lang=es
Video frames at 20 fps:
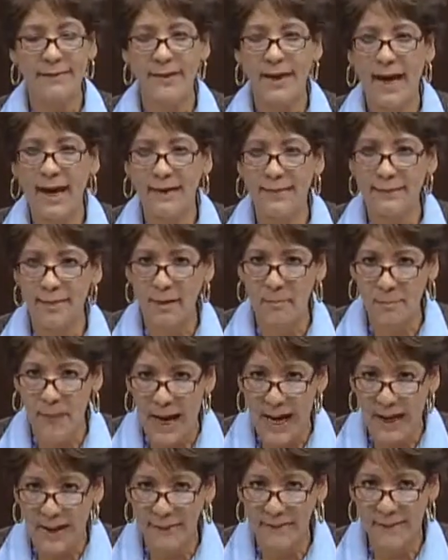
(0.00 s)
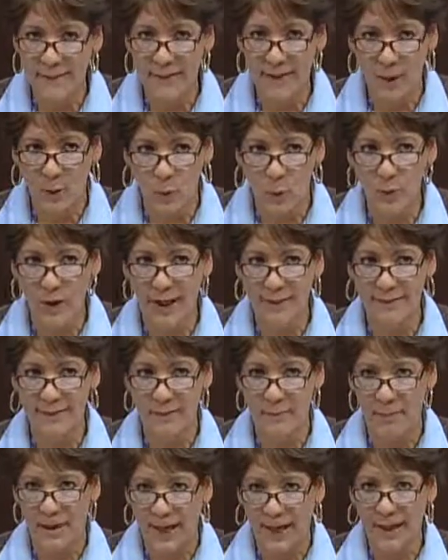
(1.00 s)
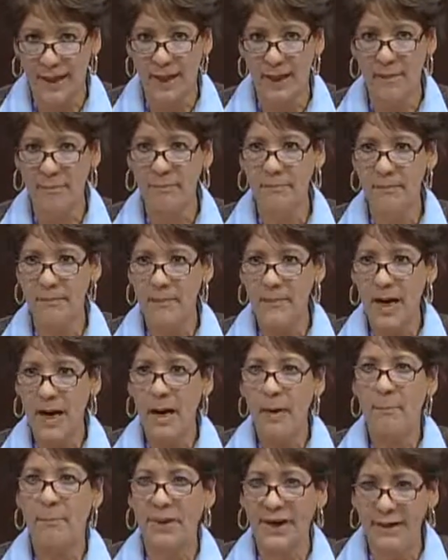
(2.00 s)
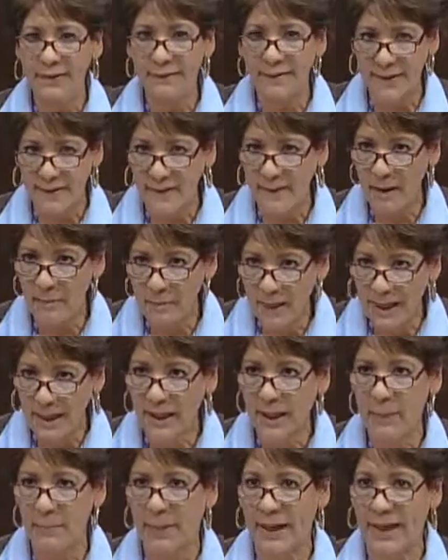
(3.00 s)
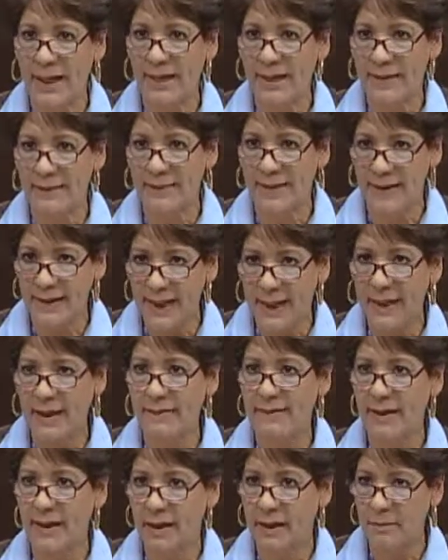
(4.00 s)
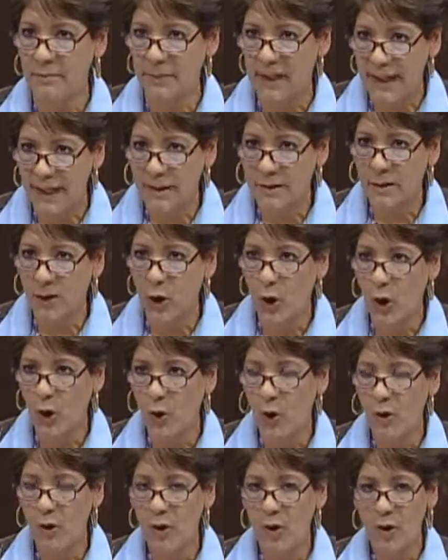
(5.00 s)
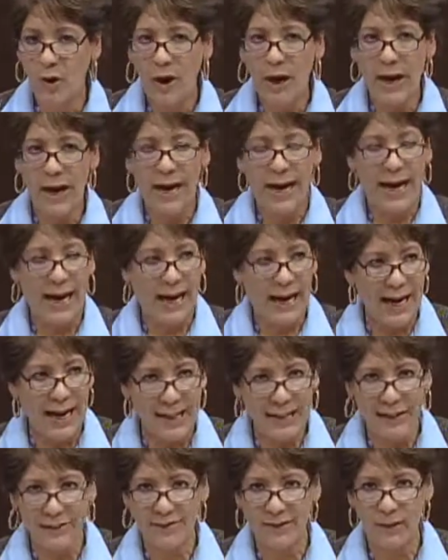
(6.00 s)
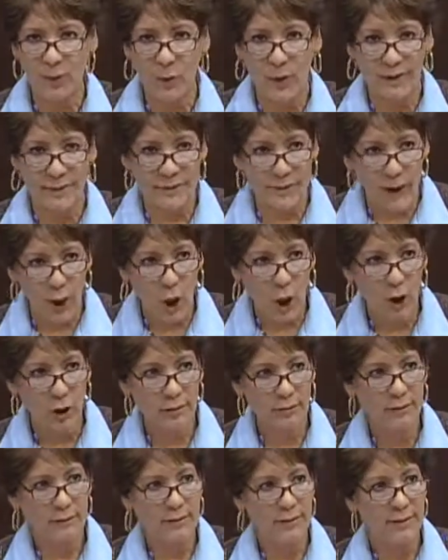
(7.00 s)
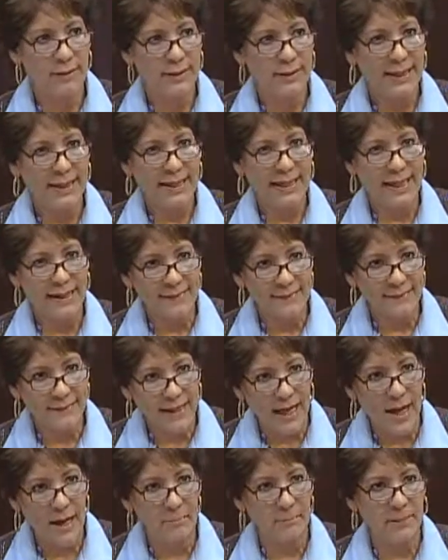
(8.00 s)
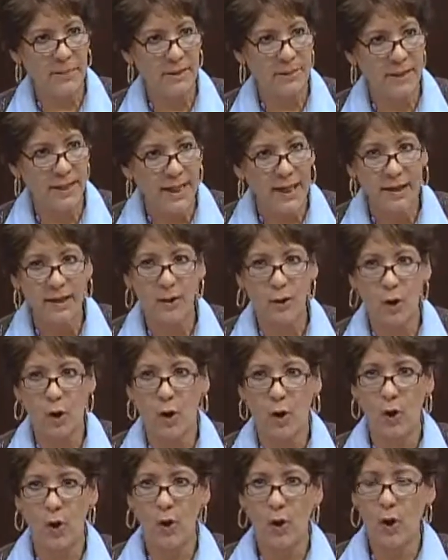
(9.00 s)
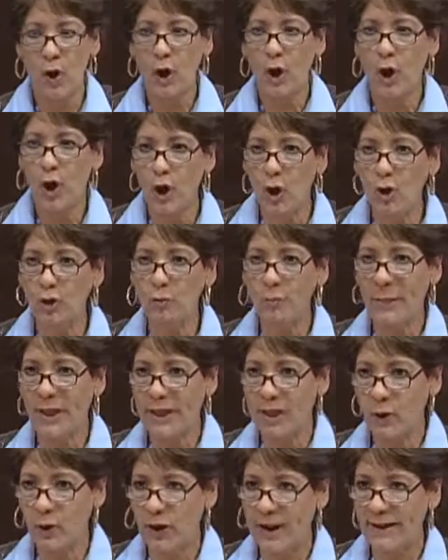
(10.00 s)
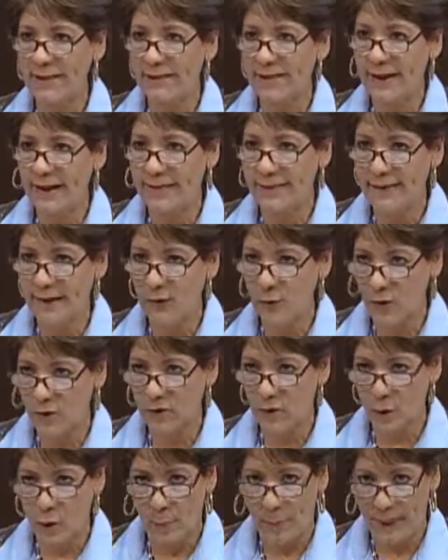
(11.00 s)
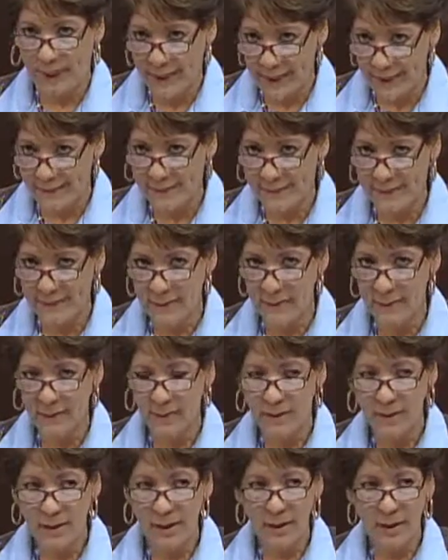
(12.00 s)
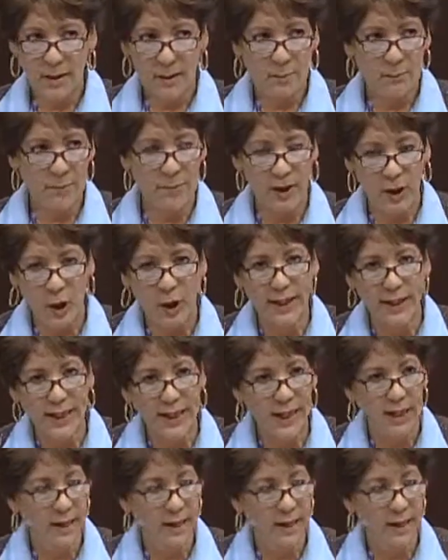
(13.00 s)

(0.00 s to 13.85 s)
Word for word: desde hace más de una semana, precisamente para que se diera seguimiento a la situación que están viviendo los periodistas en nuestro país. Pero